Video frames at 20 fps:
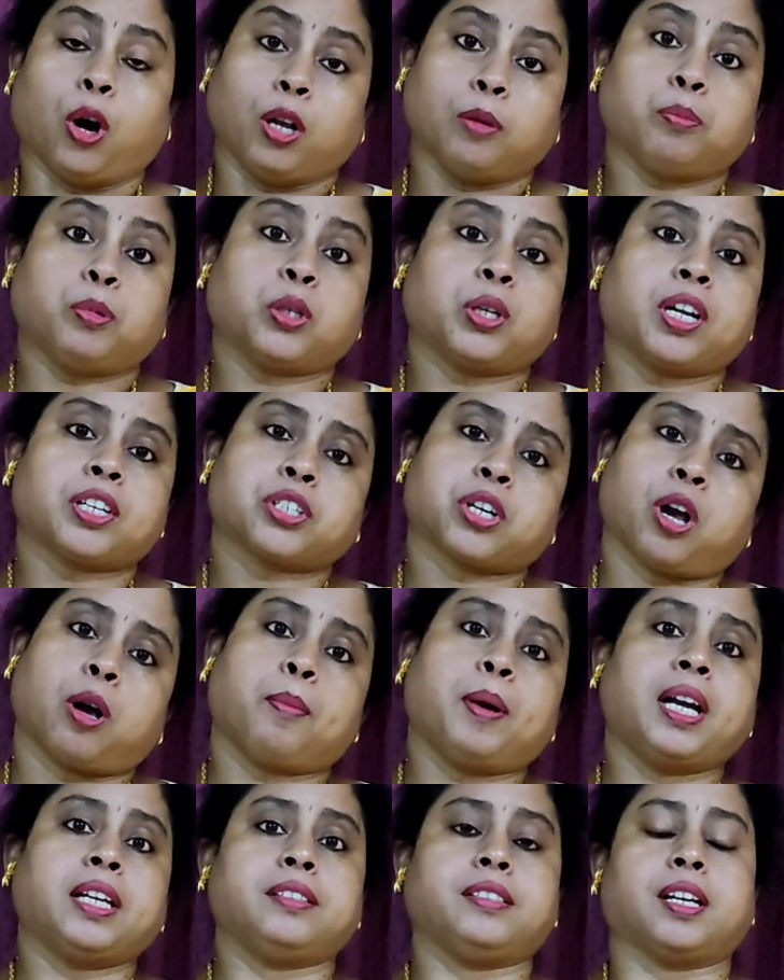গল্পটা
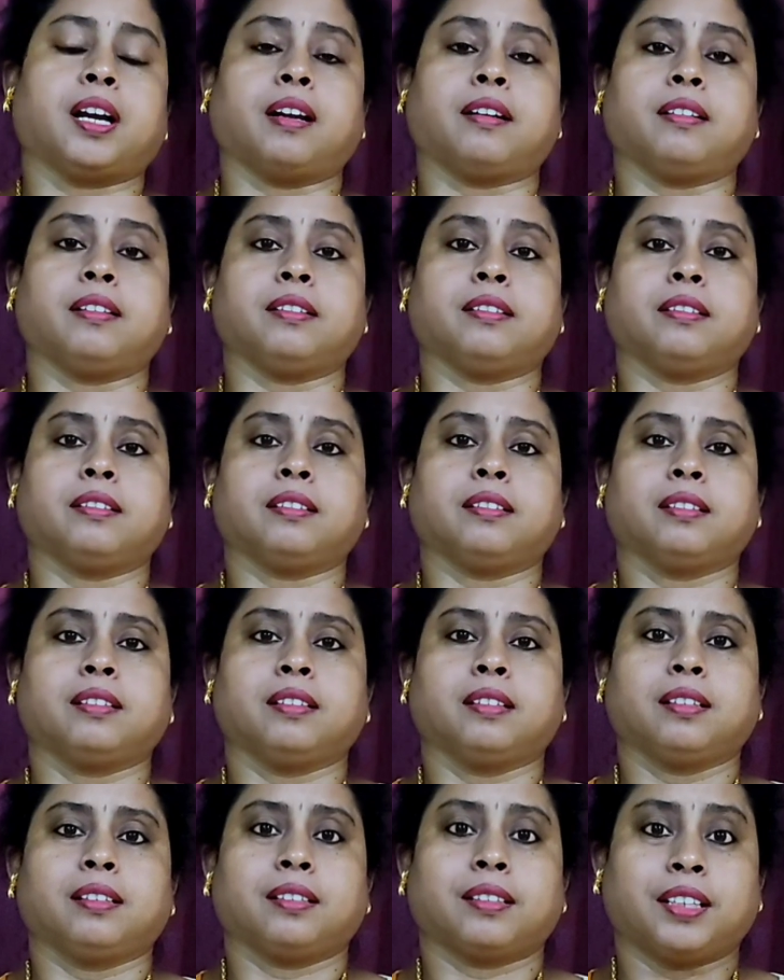সবাই জানে
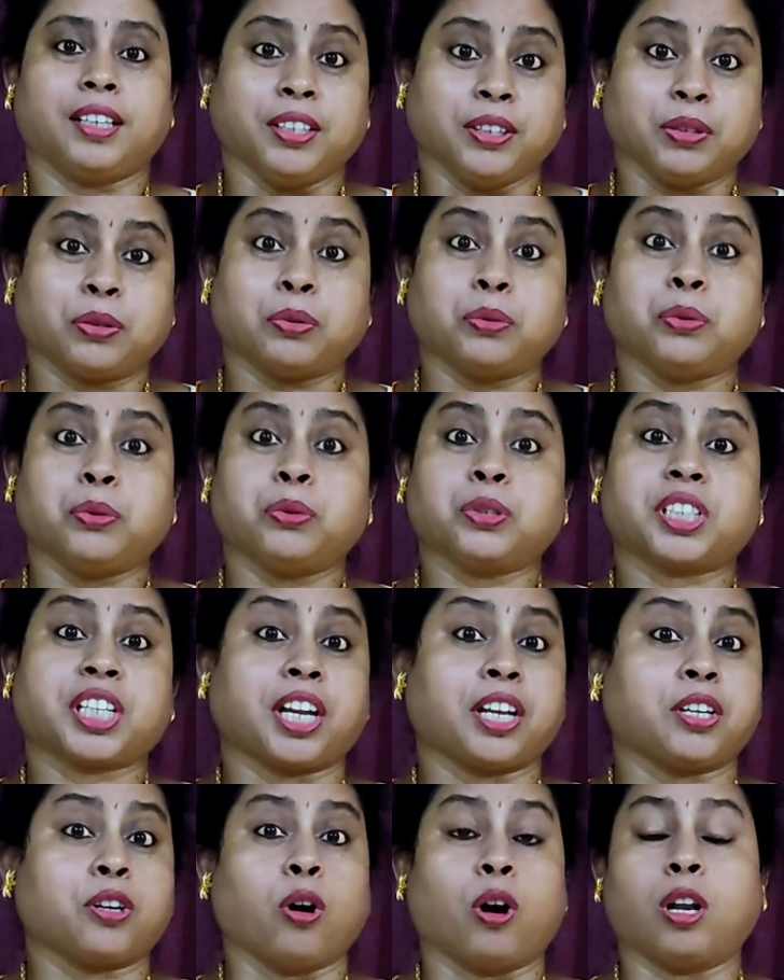কিন্তু সেই
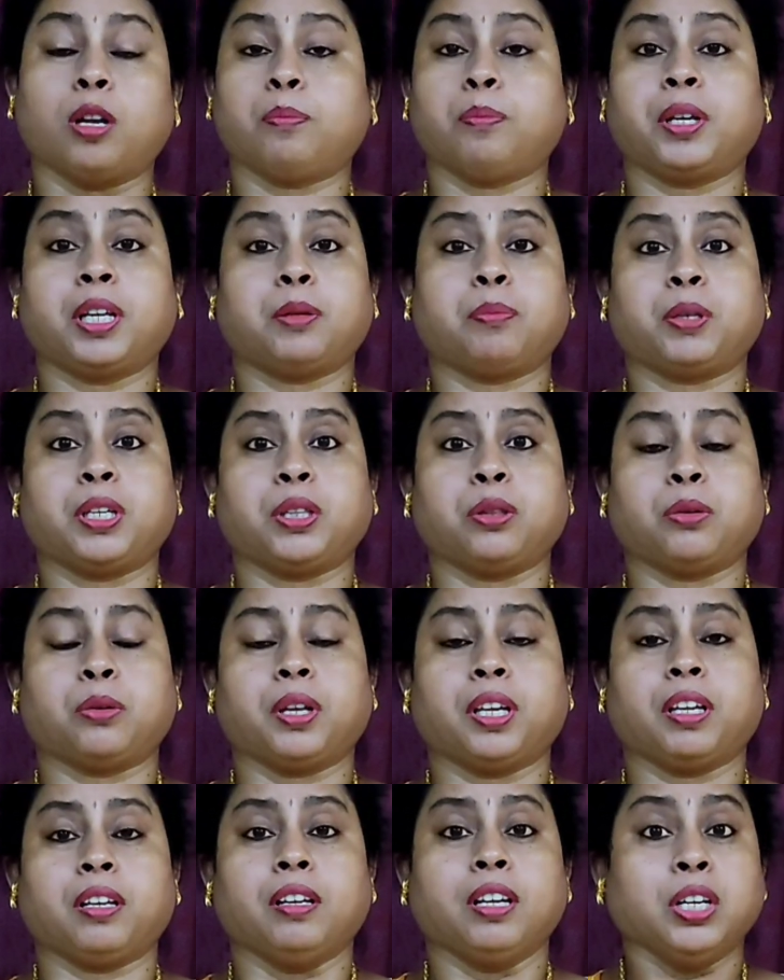গল্পের ভিতরে
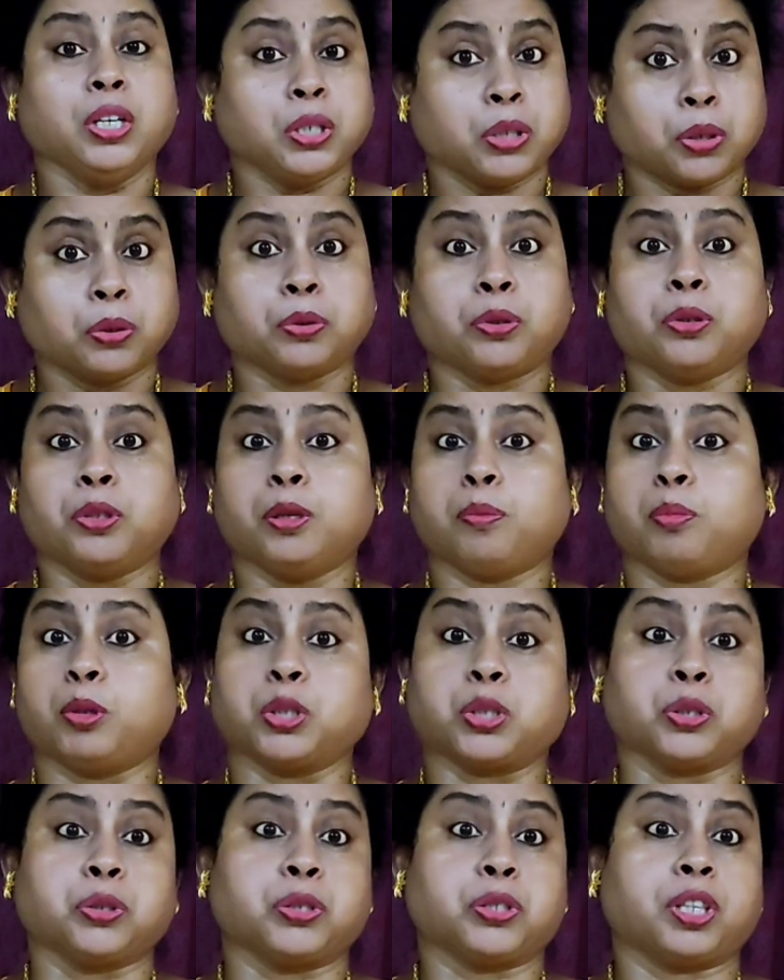শুধুই
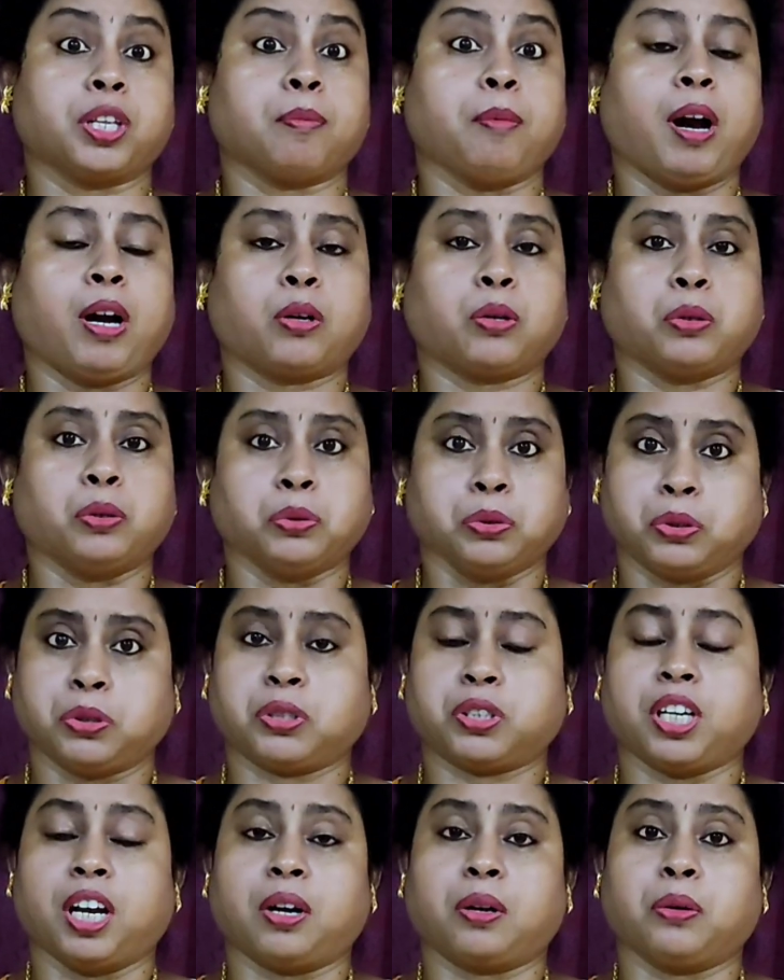প্রশস্তি বাক্য
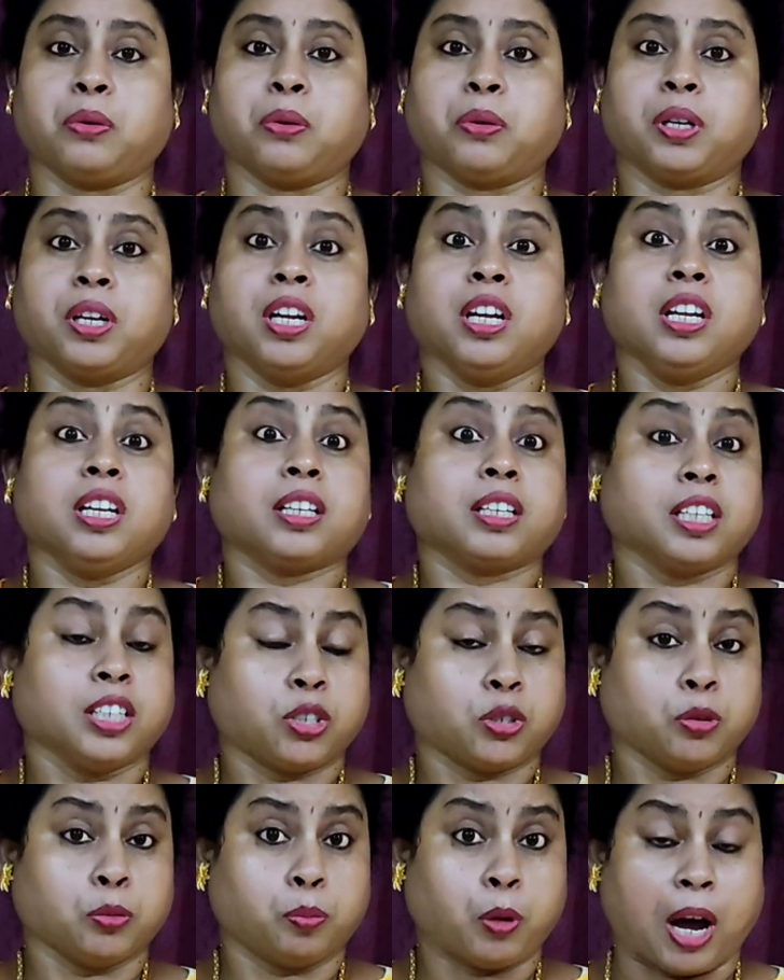উচ্চারক কিছু
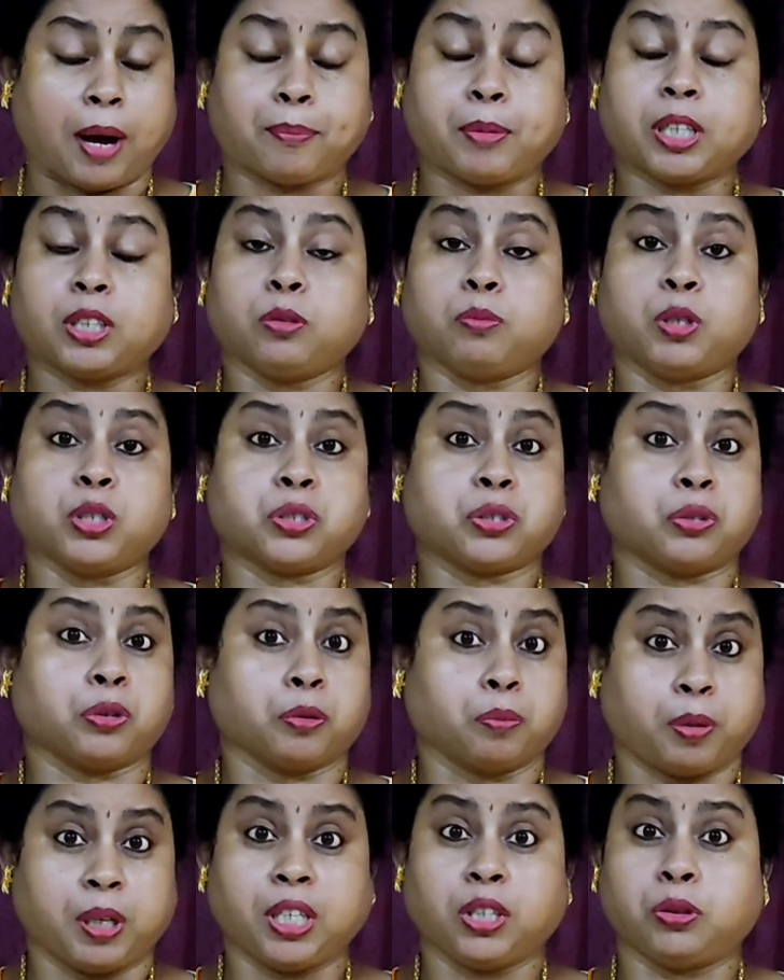আপাদমস্তক
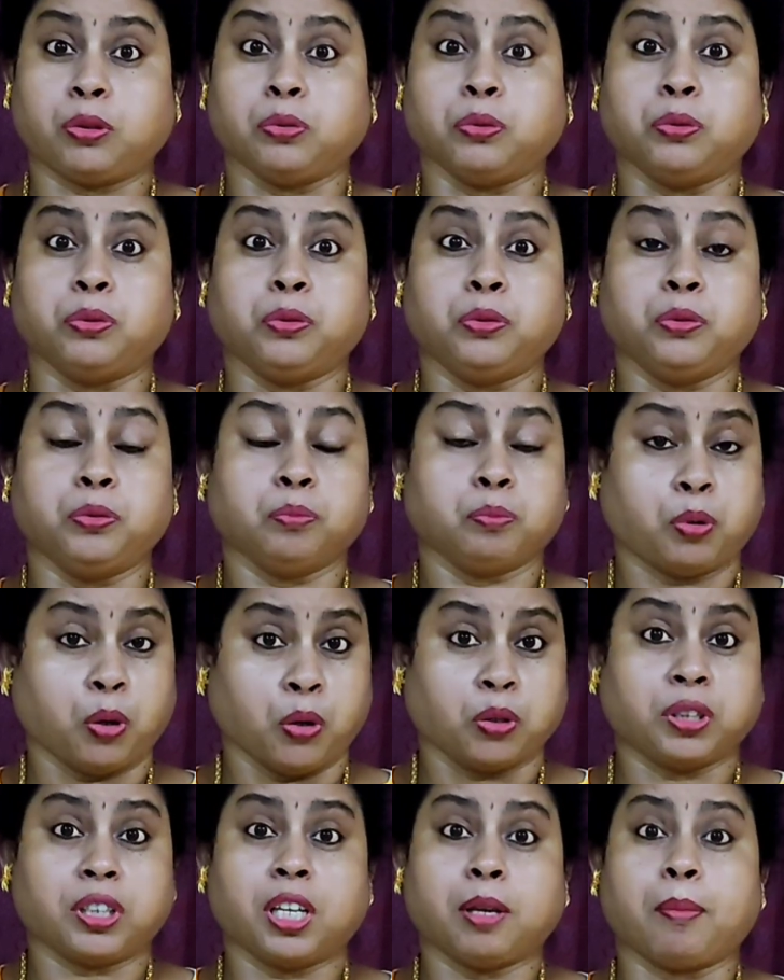ভীতু
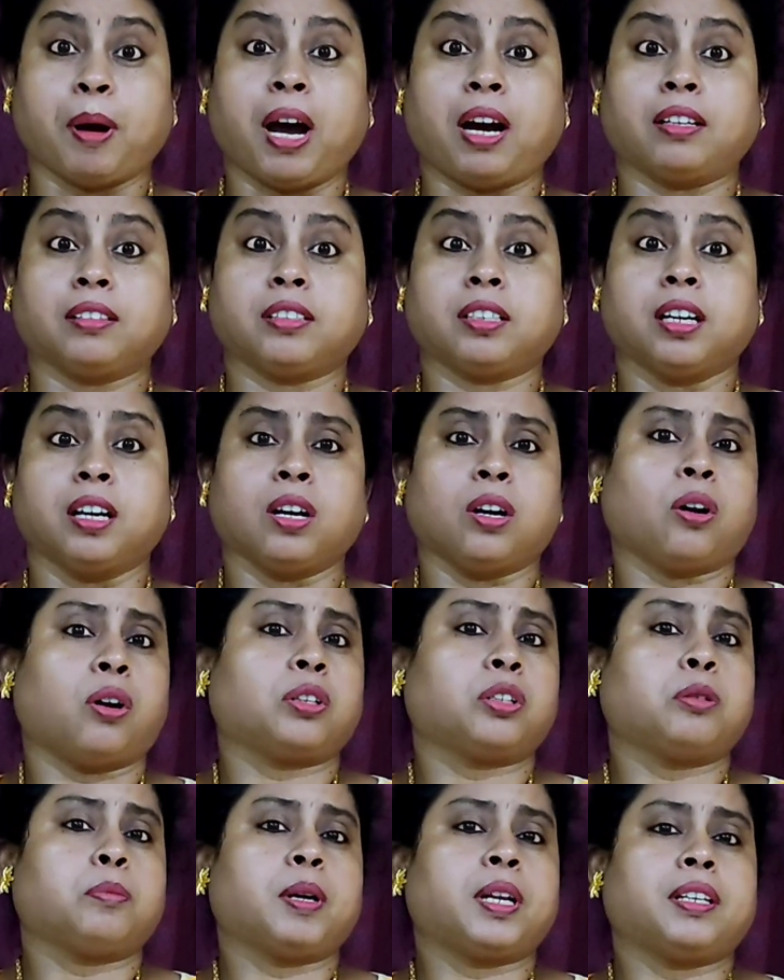ফন্দিবাজ
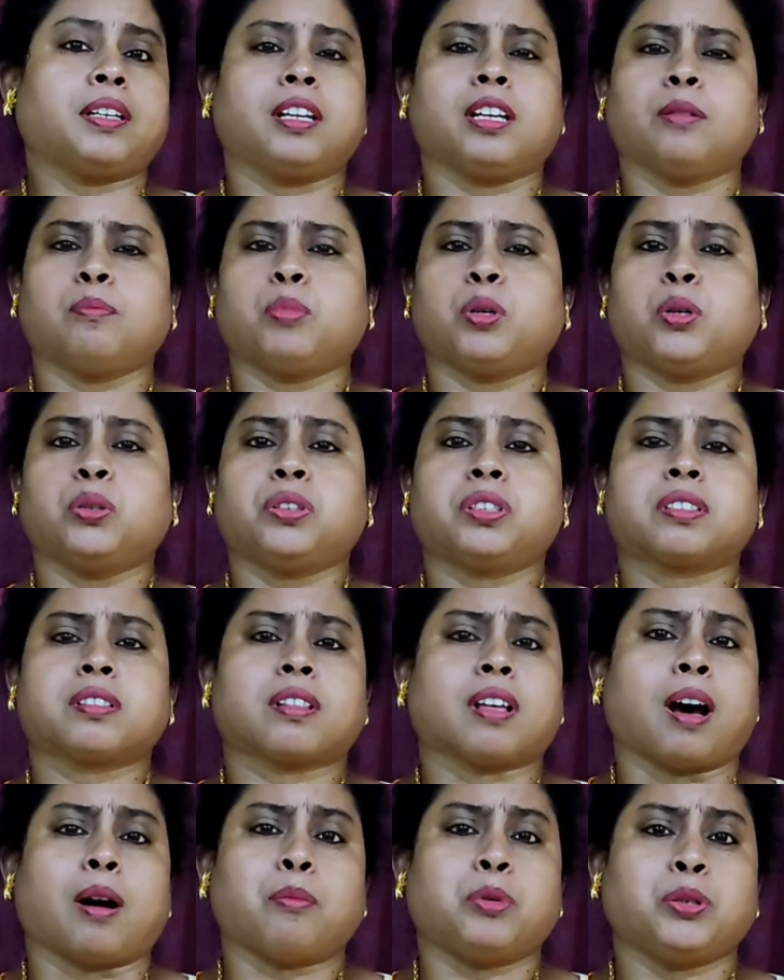অথবা নির্বোধ
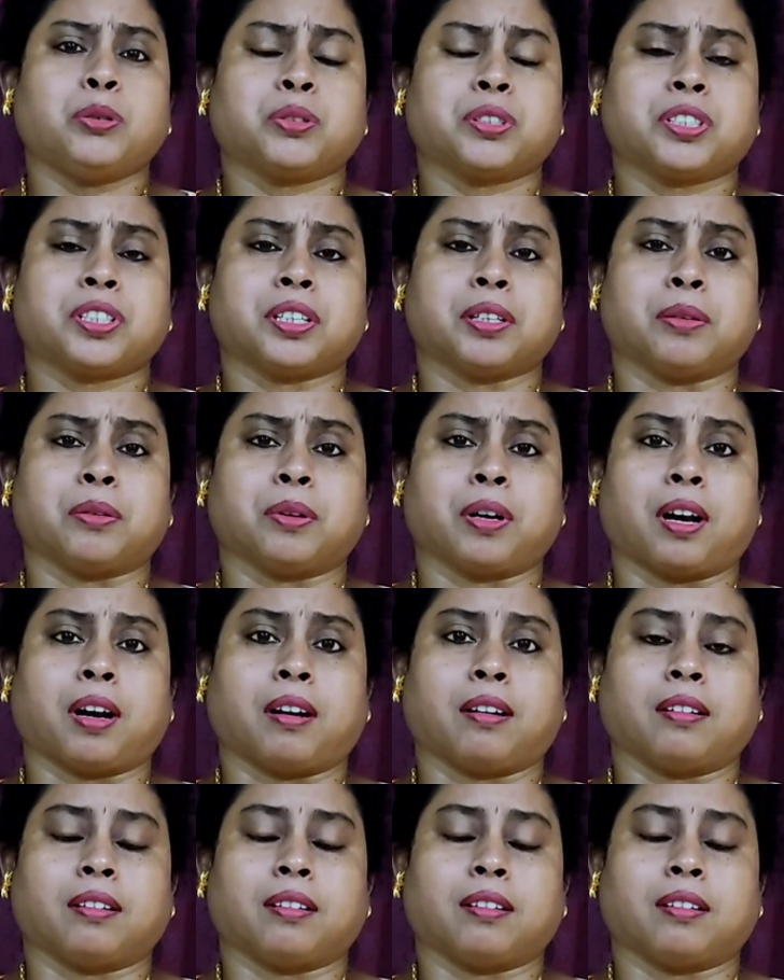স্তাবক ছিল না